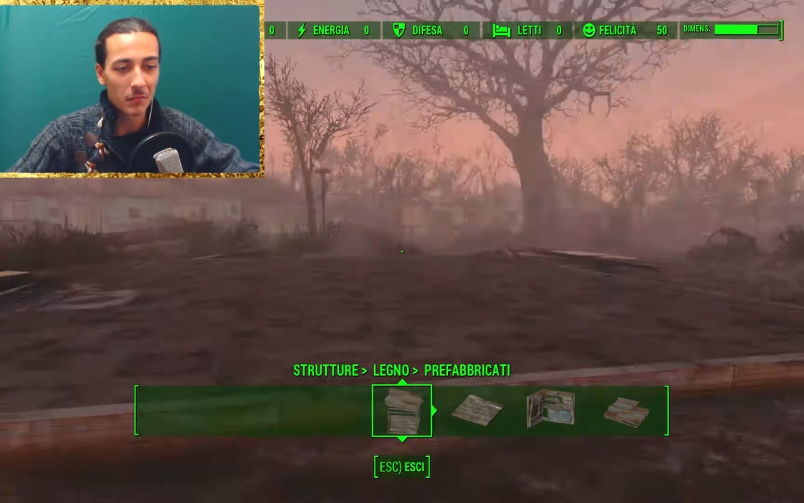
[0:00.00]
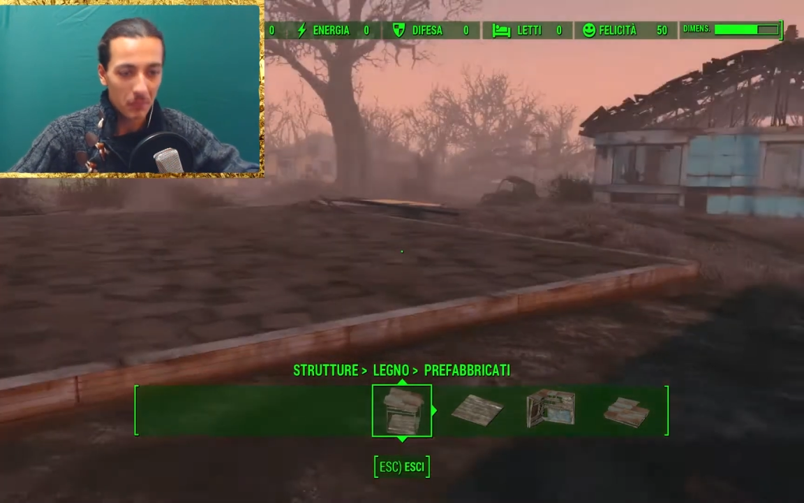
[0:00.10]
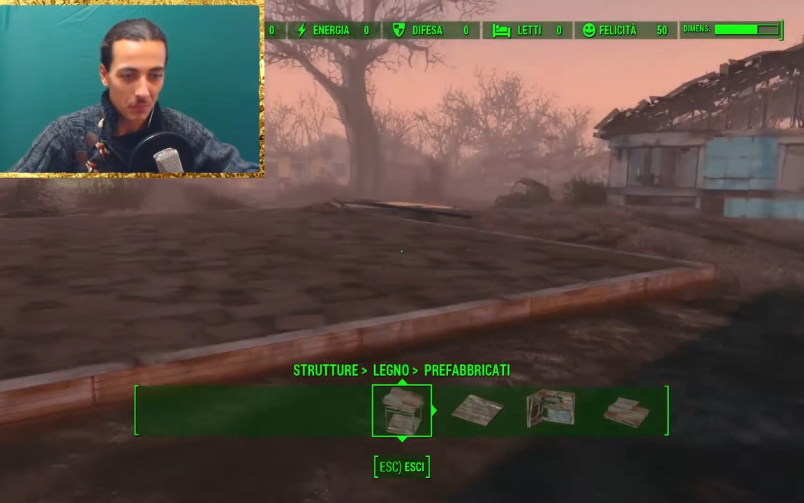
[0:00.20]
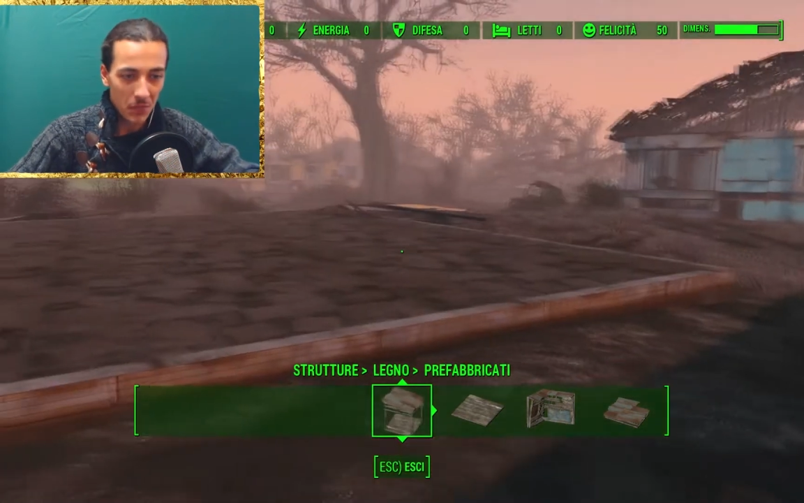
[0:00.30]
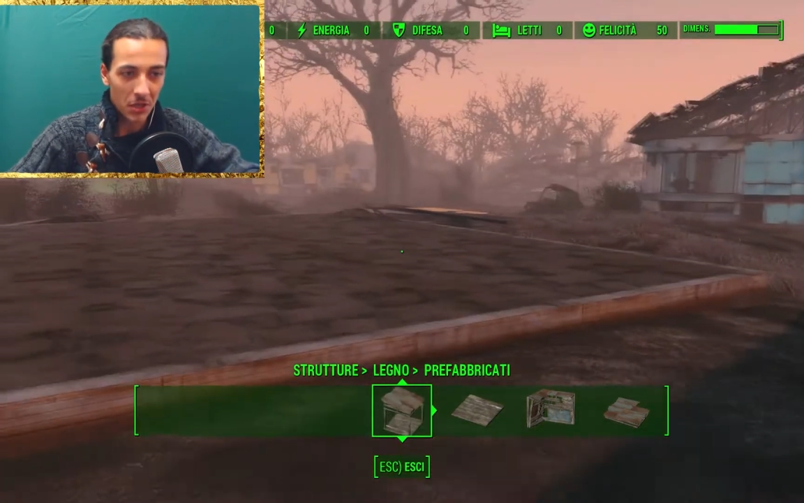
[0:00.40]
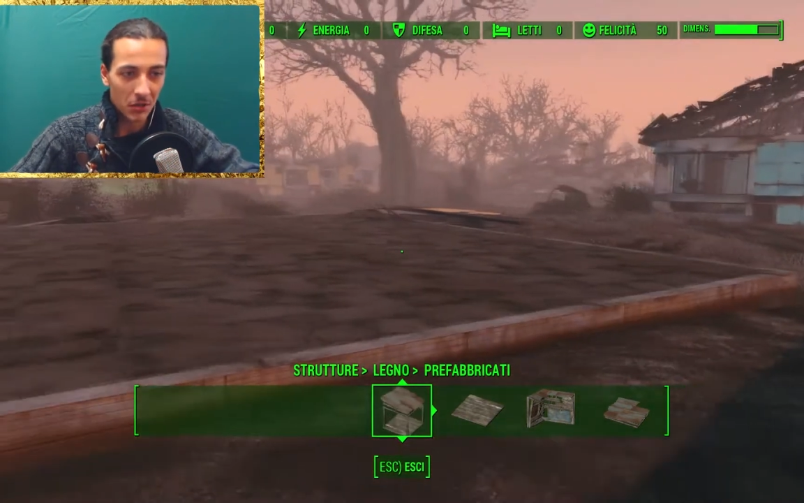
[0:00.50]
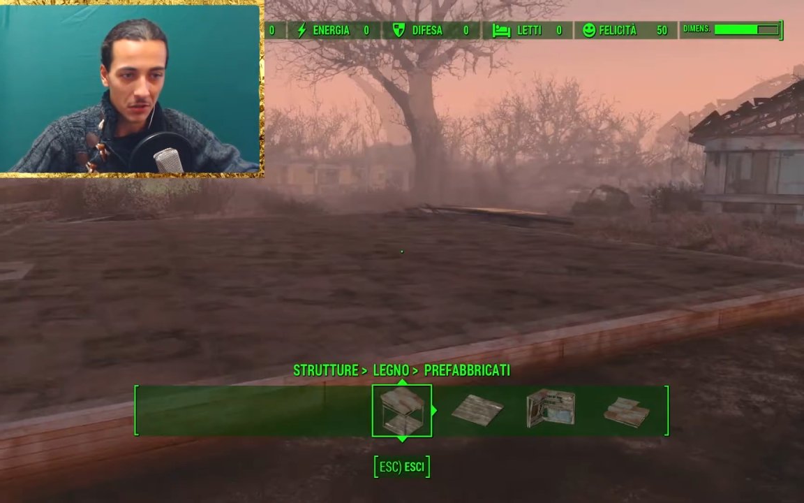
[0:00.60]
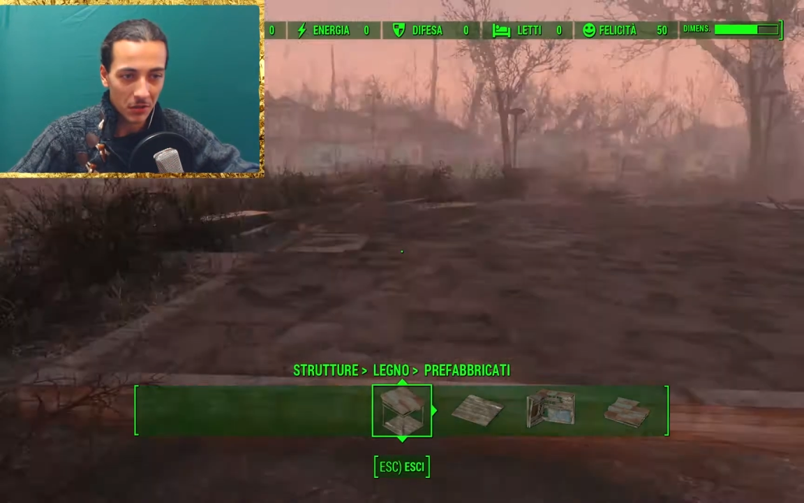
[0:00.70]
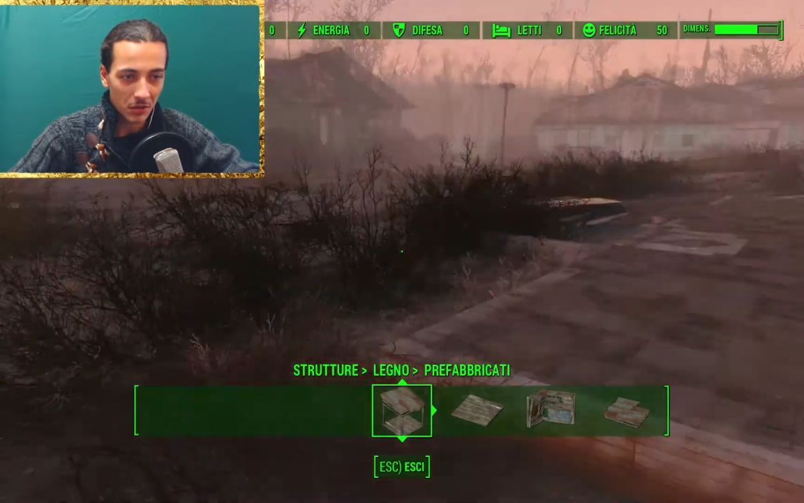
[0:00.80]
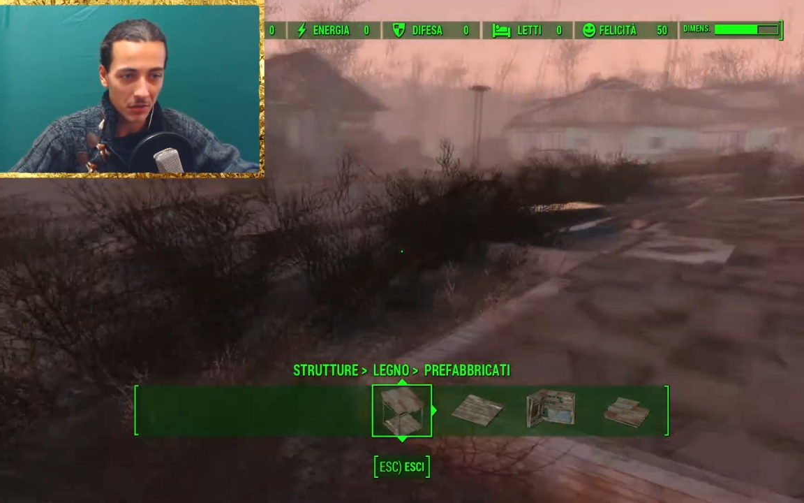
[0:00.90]
Mio.
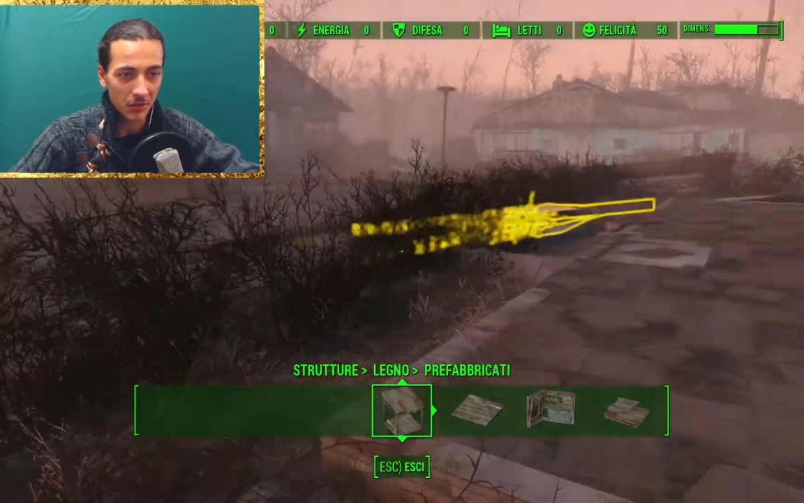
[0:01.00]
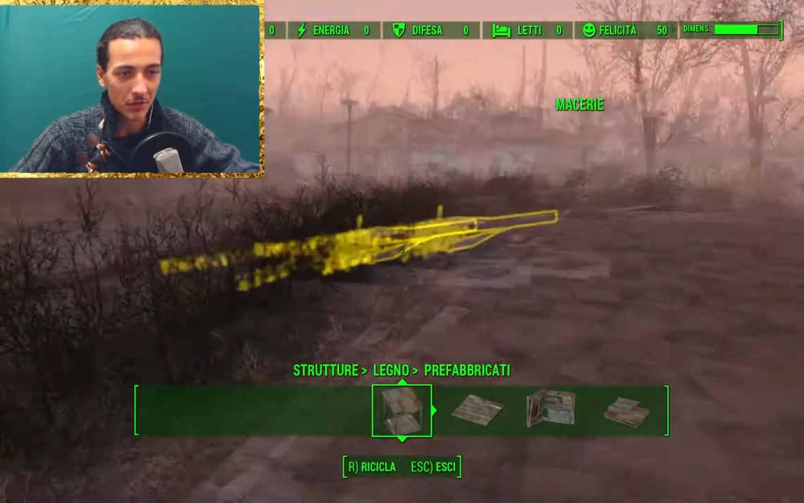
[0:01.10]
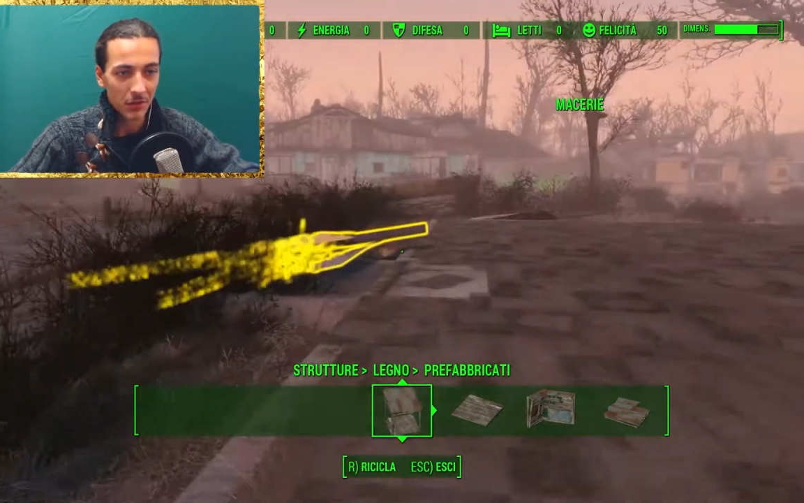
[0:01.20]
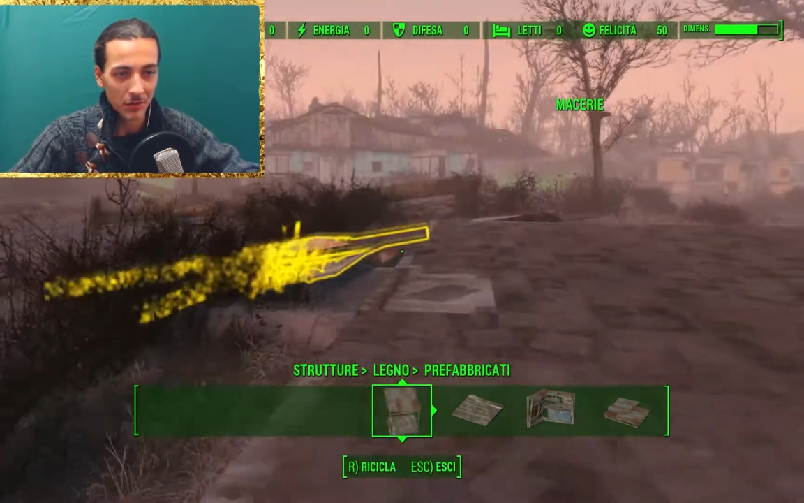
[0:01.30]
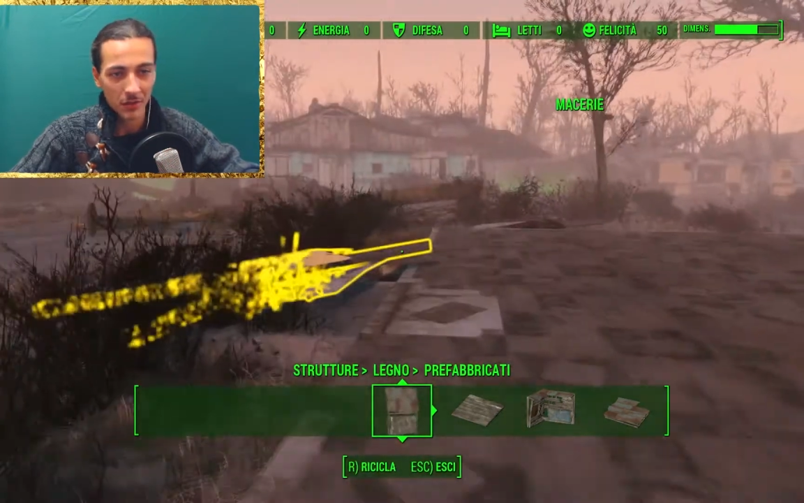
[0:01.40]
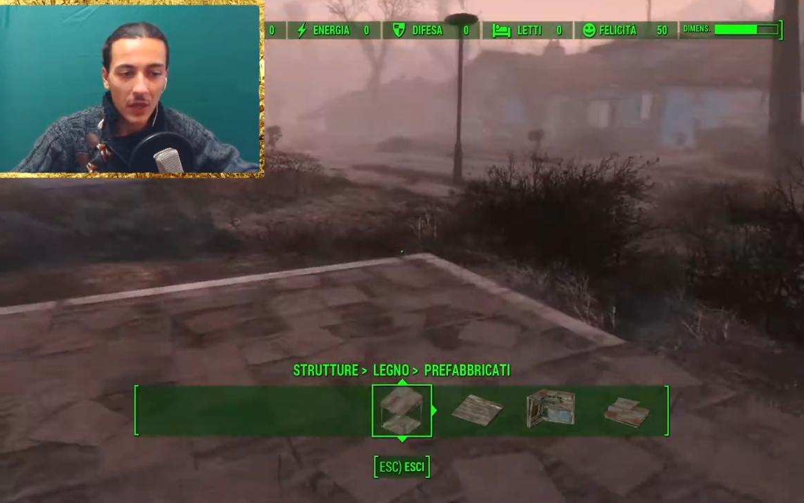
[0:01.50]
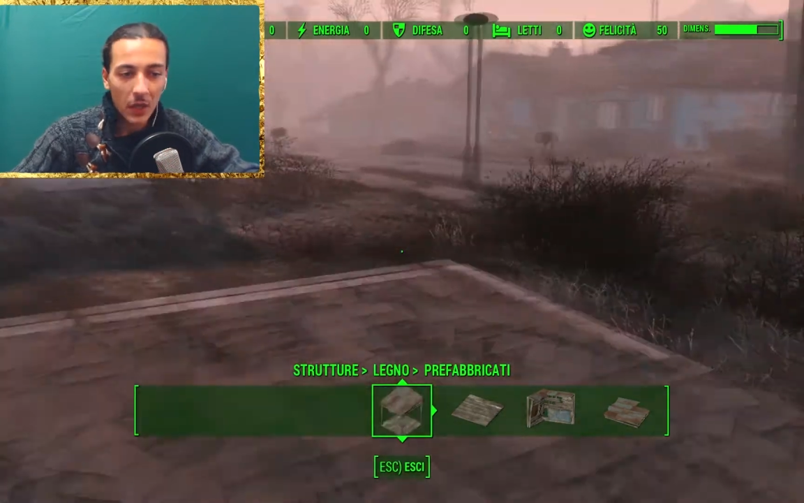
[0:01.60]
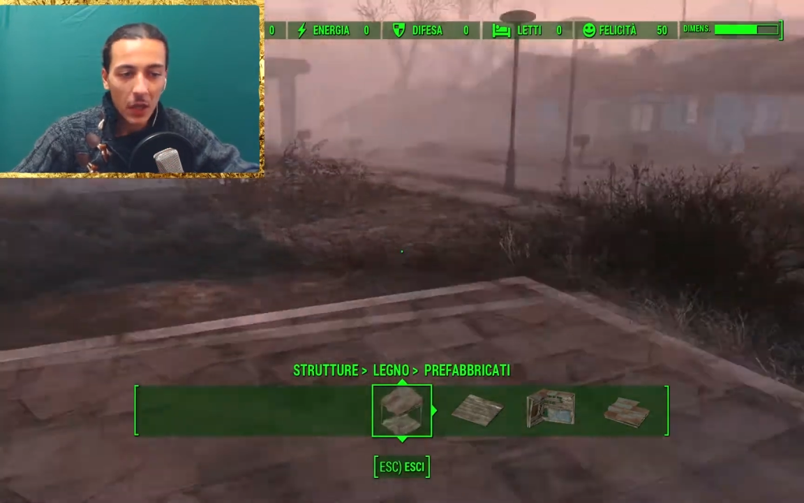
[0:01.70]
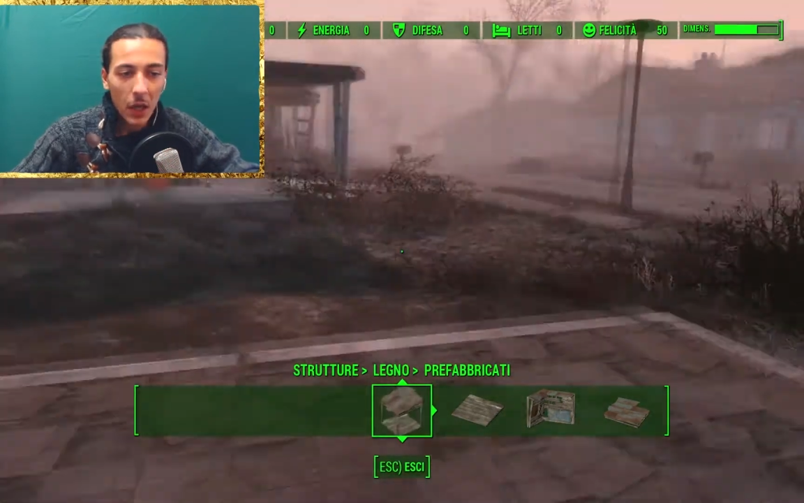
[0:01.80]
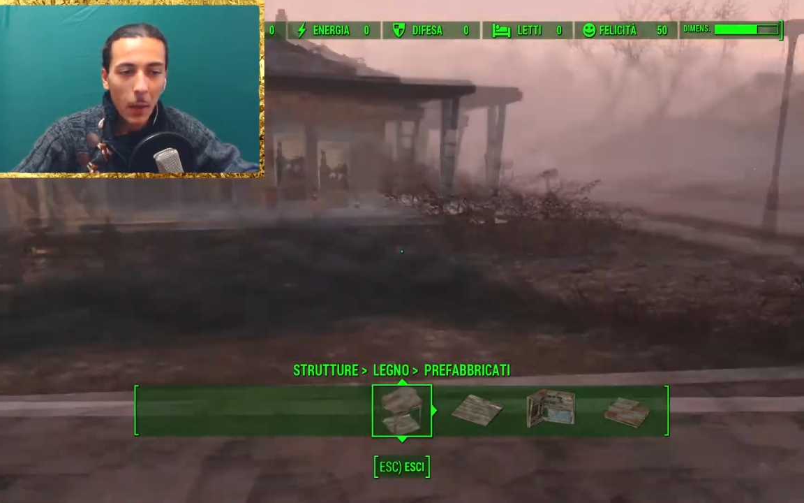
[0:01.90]

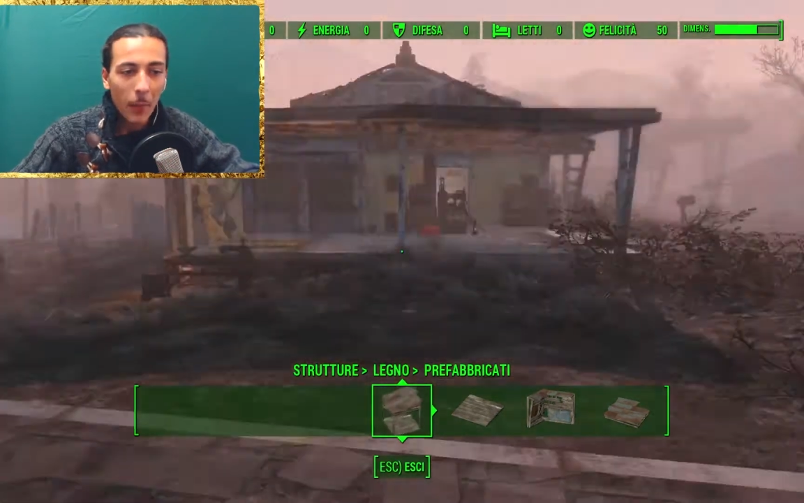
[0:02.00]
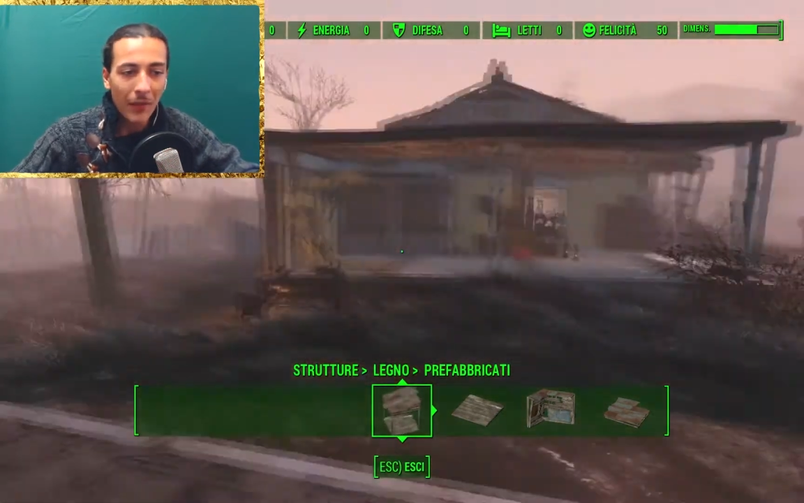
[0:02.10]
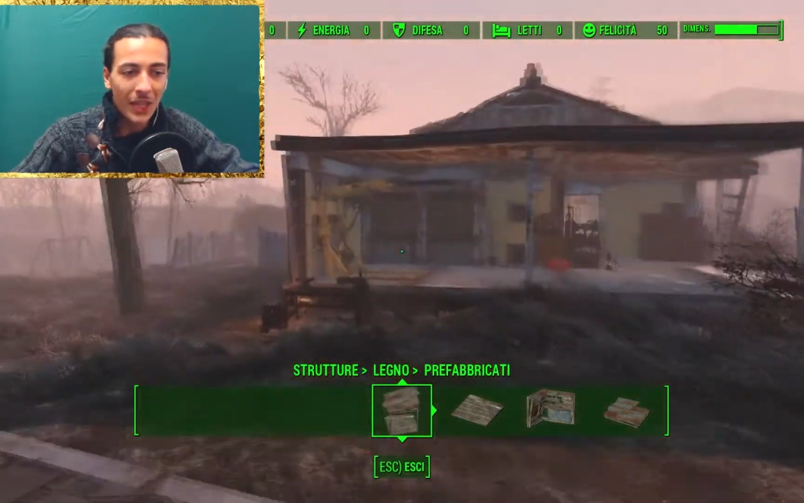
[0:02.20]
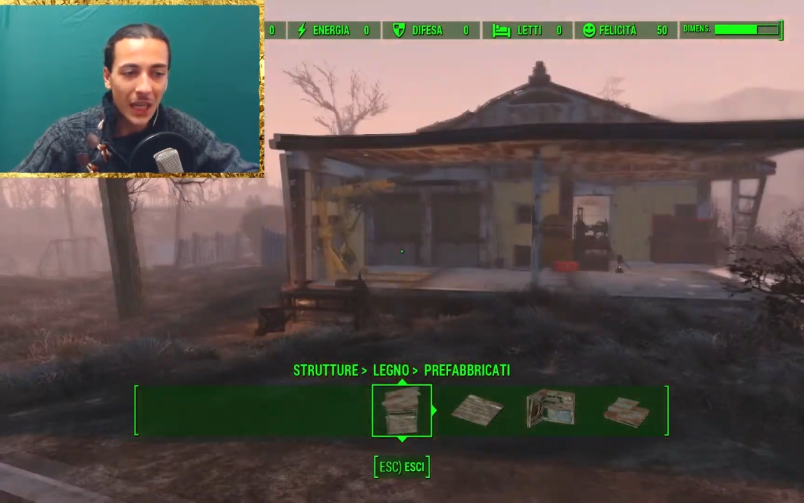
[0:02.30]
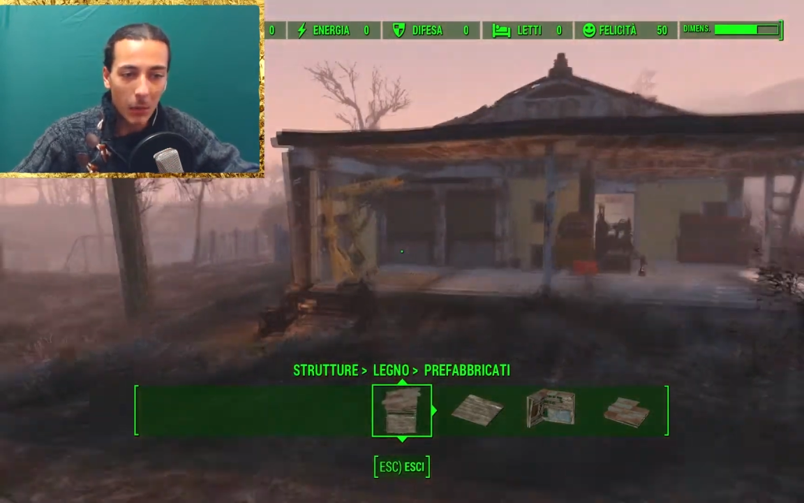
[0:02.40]
Ma vedremo,